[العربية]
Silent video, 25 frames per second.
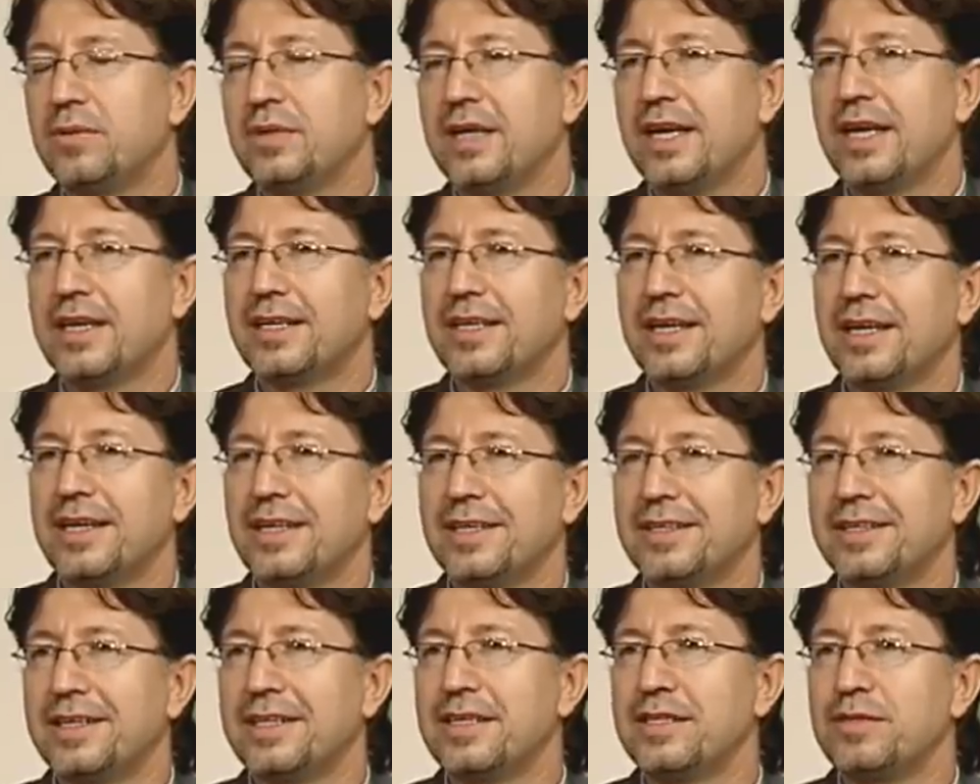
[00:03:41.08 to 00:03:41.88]
هناك
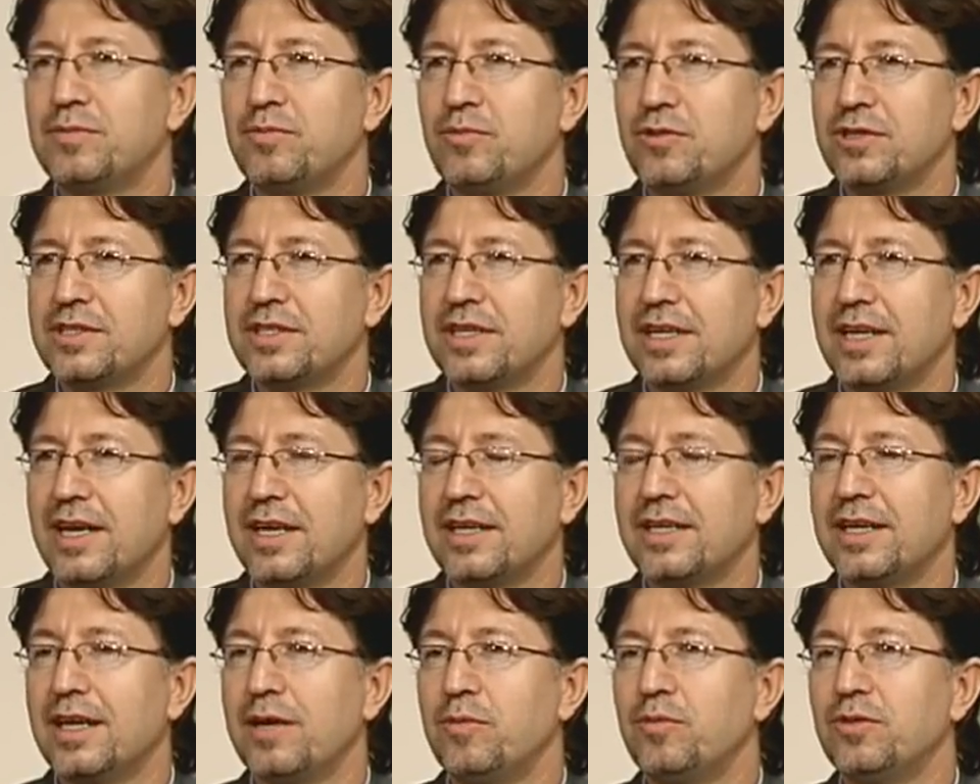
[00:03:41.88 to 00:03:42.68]
رئيس مرسي
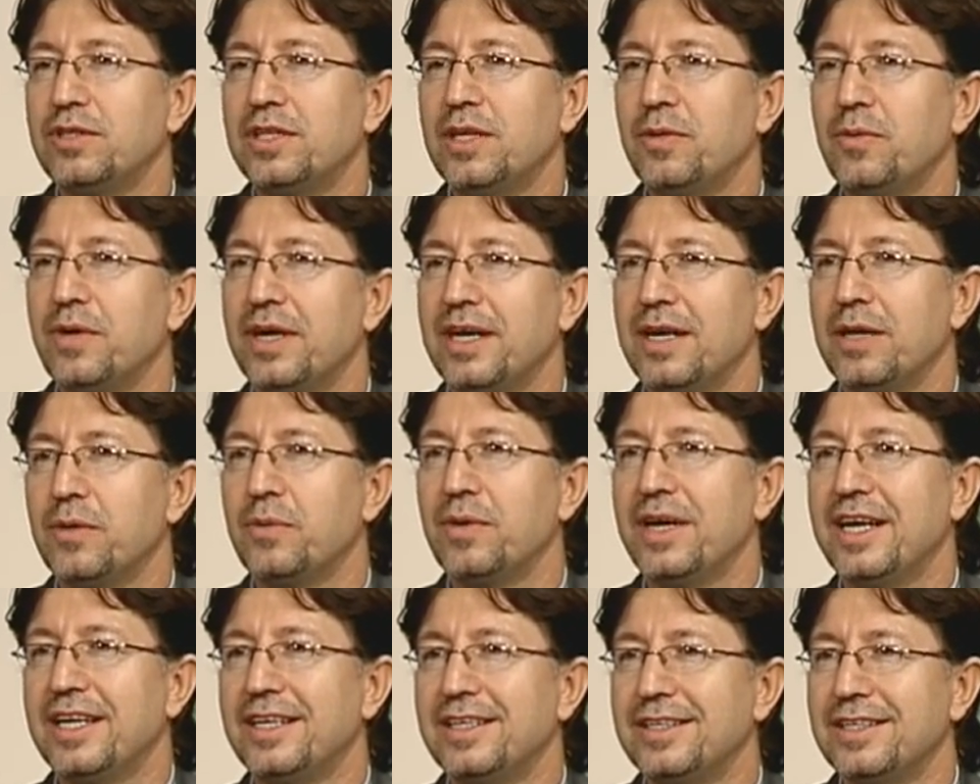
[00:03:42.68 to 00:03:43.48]
قال لابد
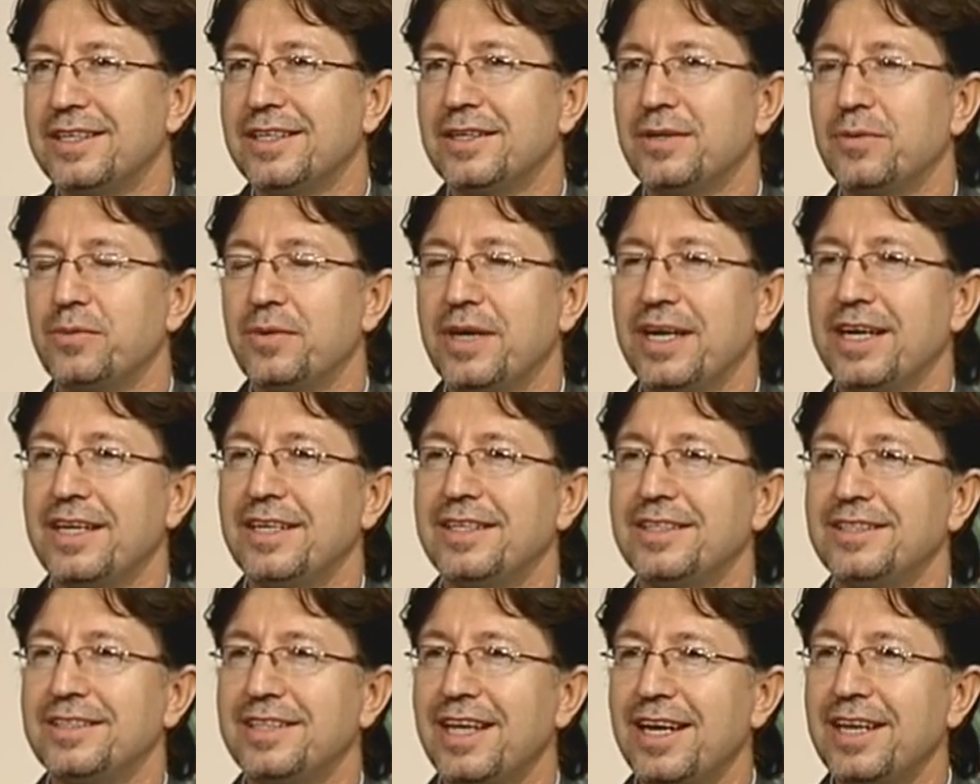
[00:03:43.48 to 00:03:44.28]
وان
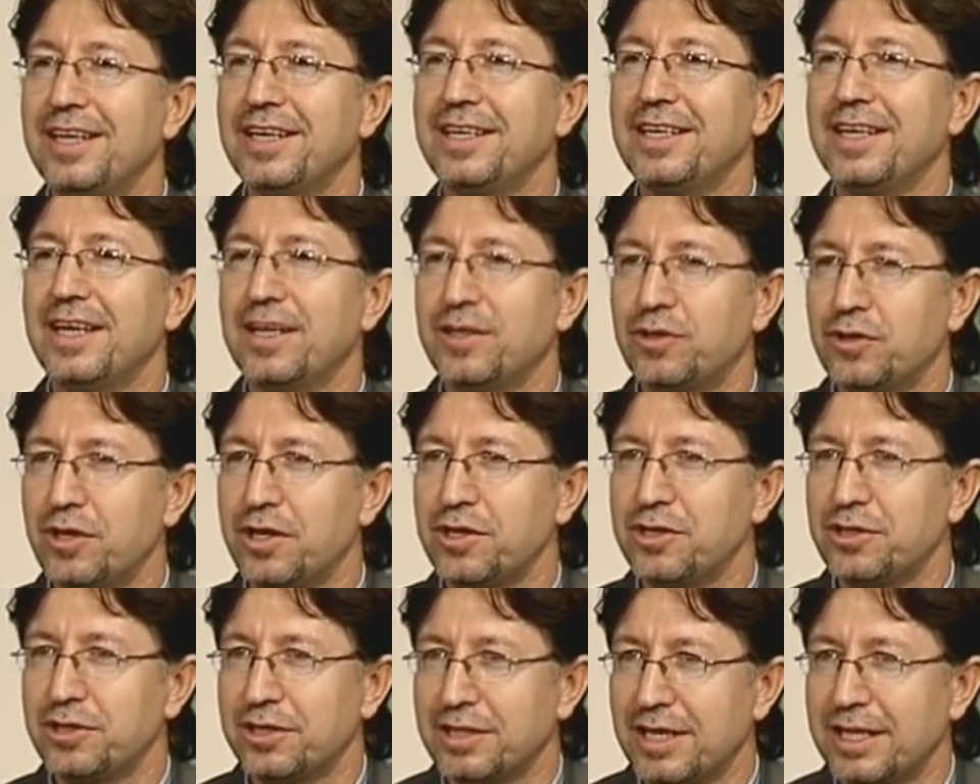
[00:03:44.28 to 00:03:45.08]
وان نلغي
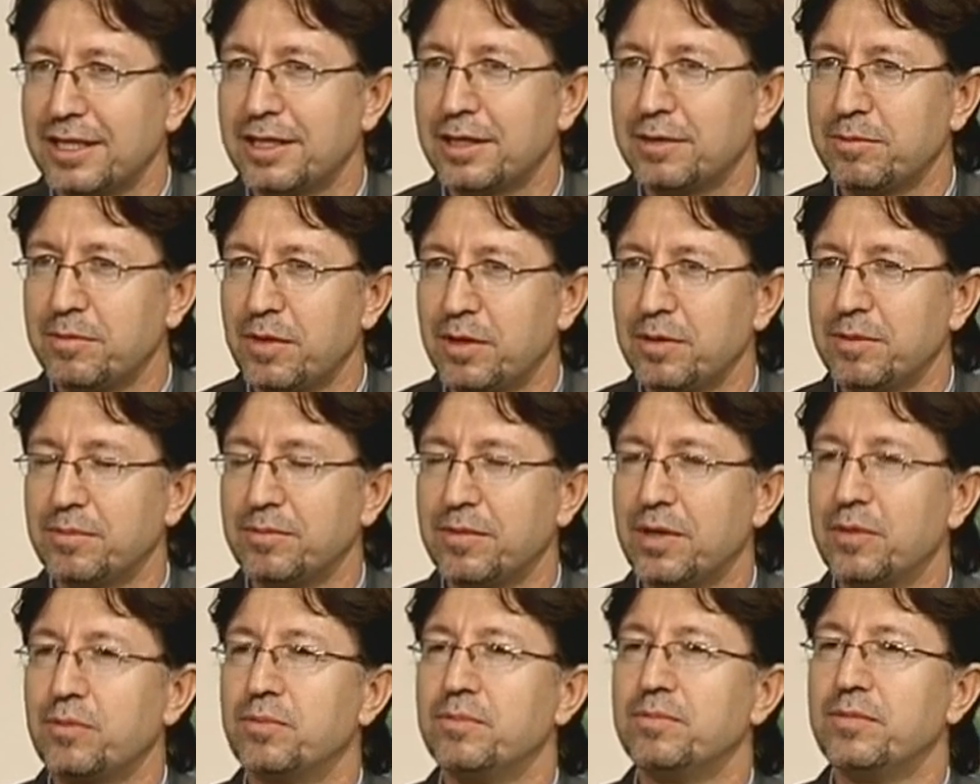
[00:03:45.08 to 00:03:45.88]
التاشيرات
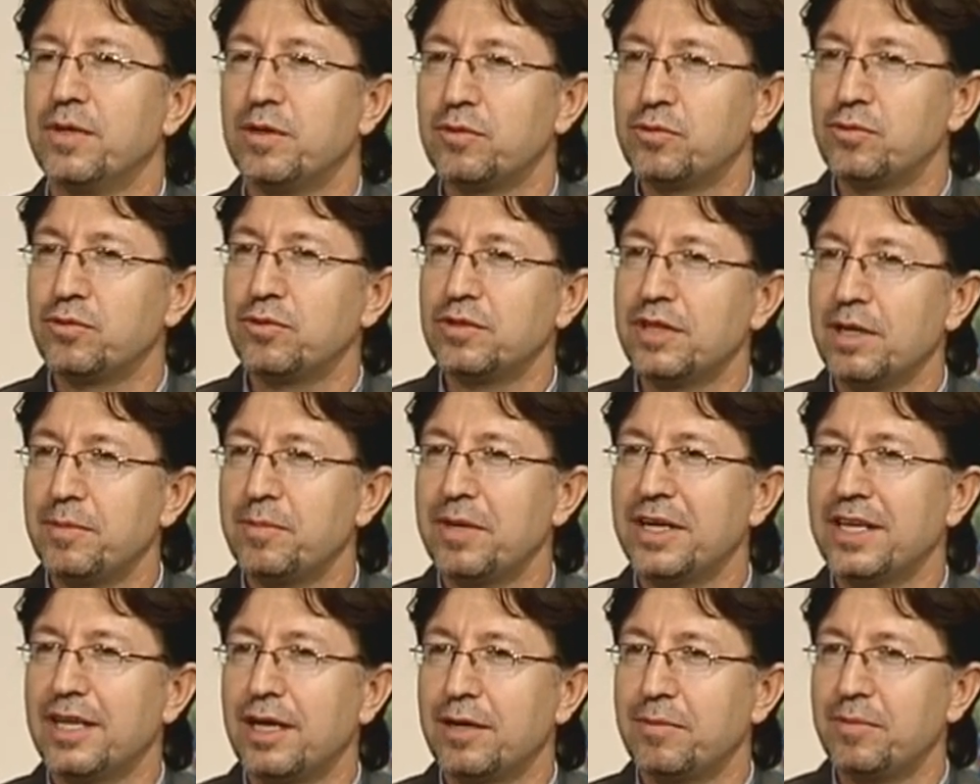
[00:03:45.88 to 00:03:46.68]
الموجوده
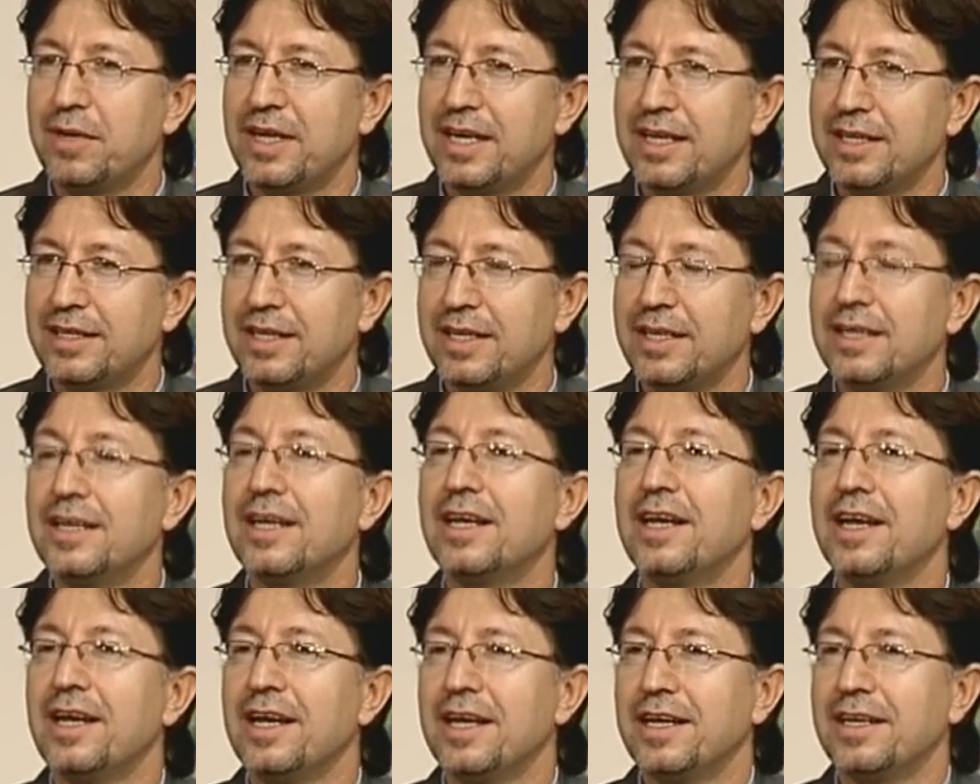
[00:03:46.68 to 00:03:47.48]
بين ما بين البلدين مصر
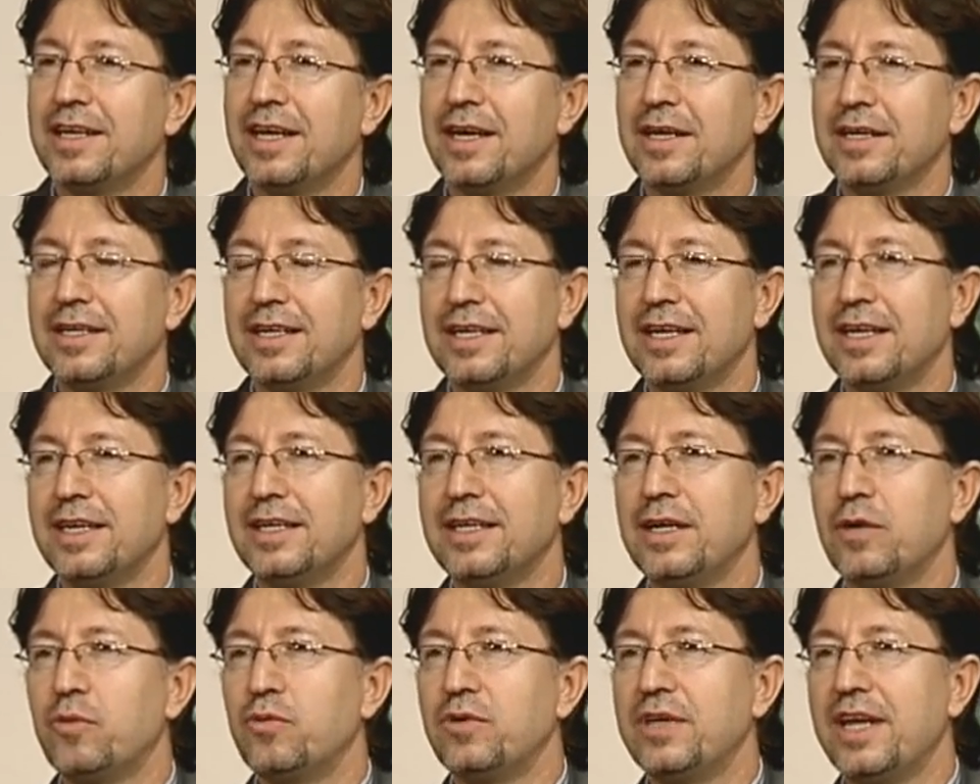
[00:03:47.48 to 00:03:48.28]
وما بين تركيا نعم،
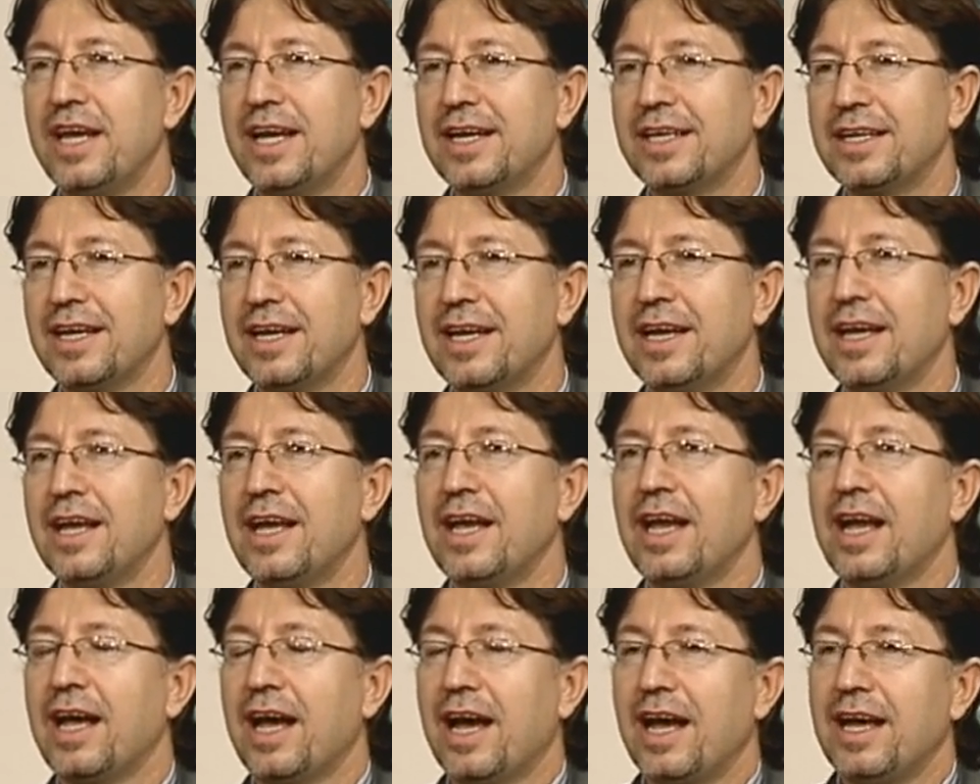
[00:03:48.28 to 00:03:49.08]
لان هناك
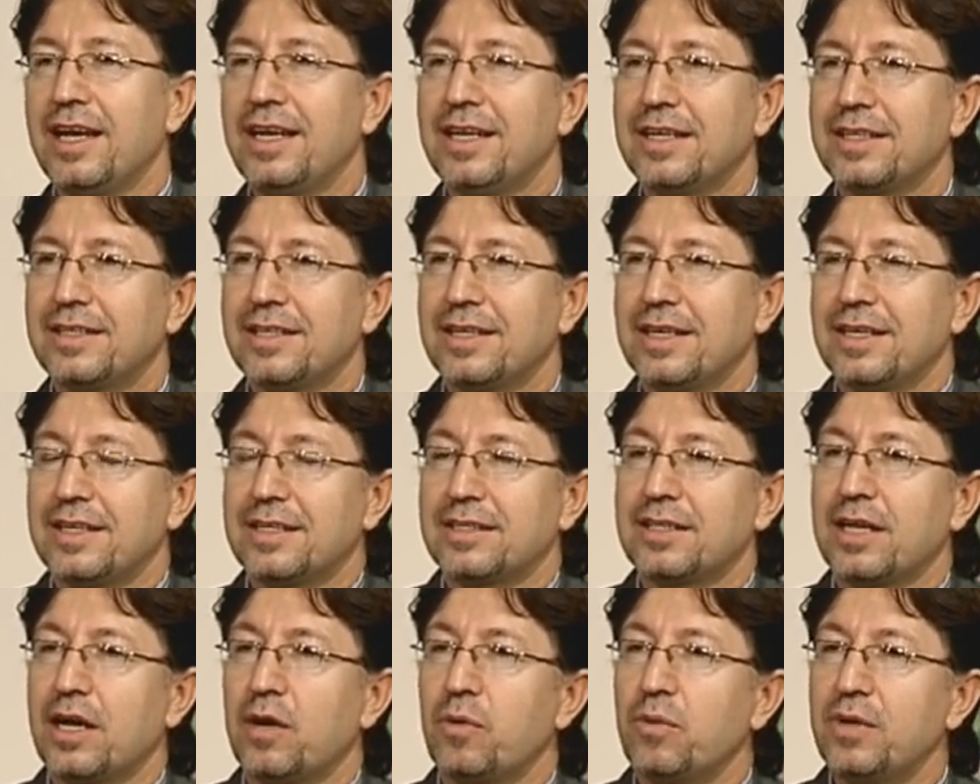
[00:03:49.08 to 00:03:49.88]
على
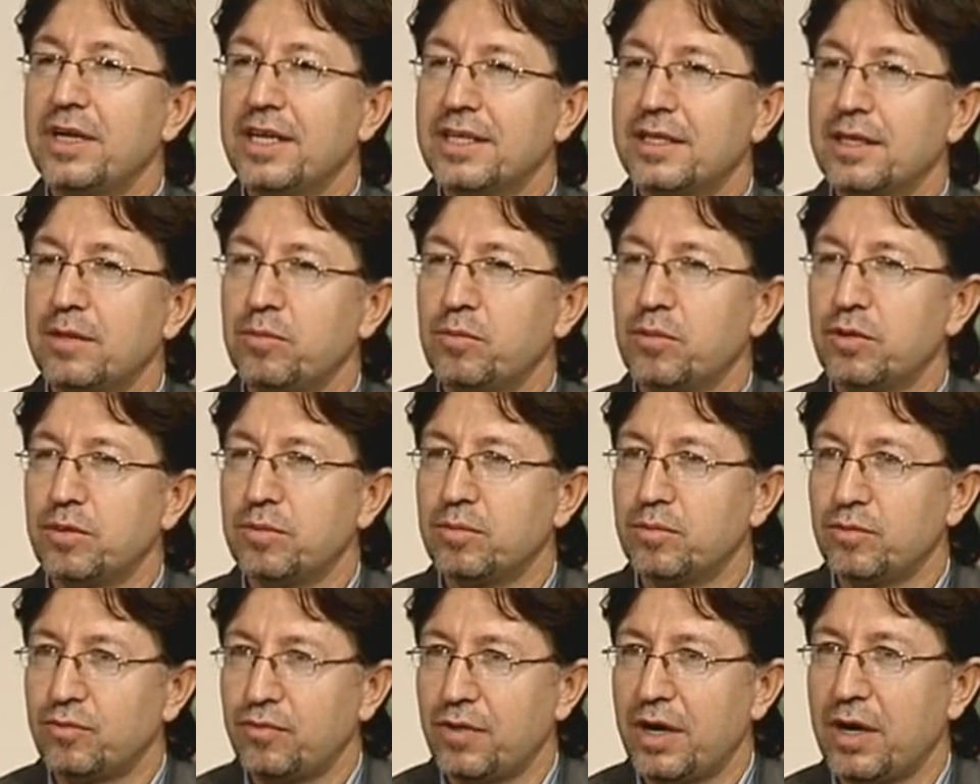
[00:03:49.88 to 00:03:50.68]
طاوله
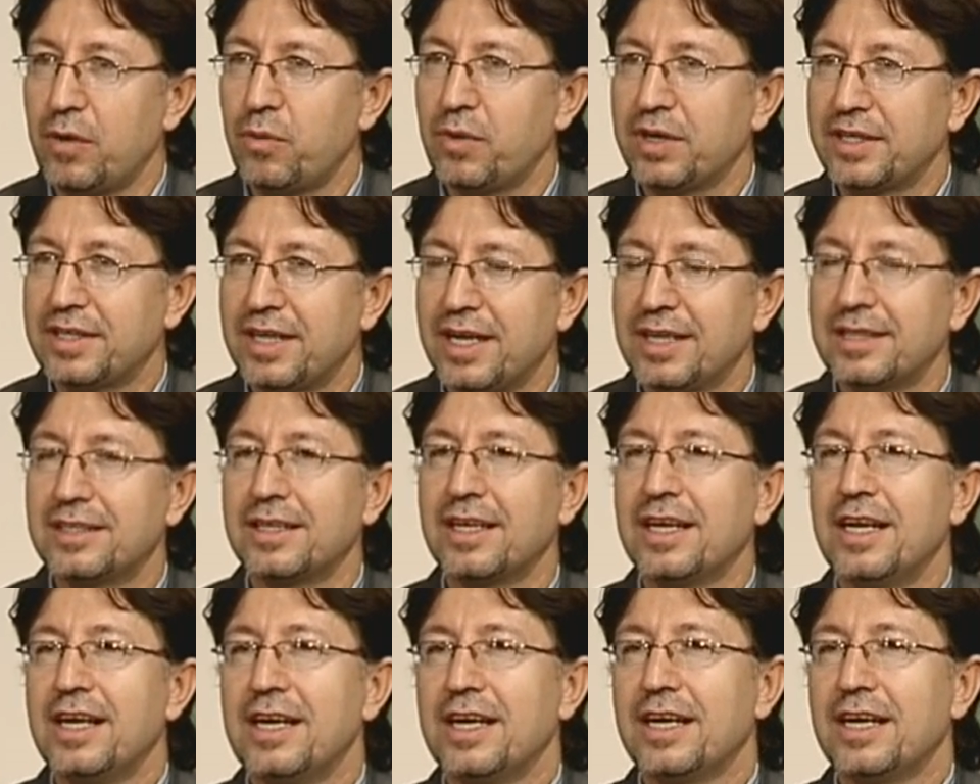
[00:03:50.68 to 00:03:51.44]
المفاوضات